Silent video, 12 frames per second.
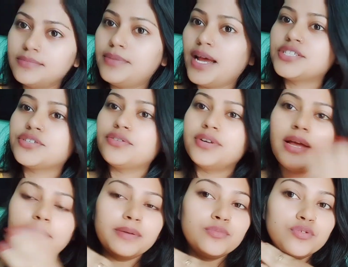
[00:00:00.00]
ব্রাশ করে
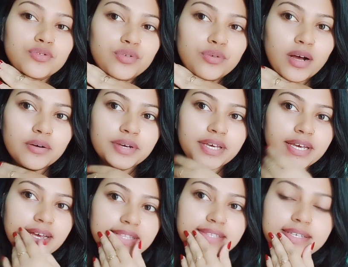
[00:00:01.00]
আমার মুখ ধোয়া হয়ে
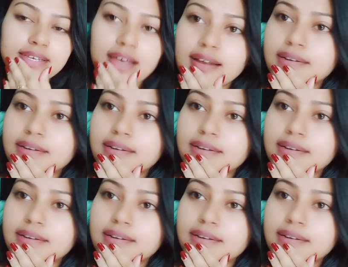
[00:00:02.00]
গেছে আর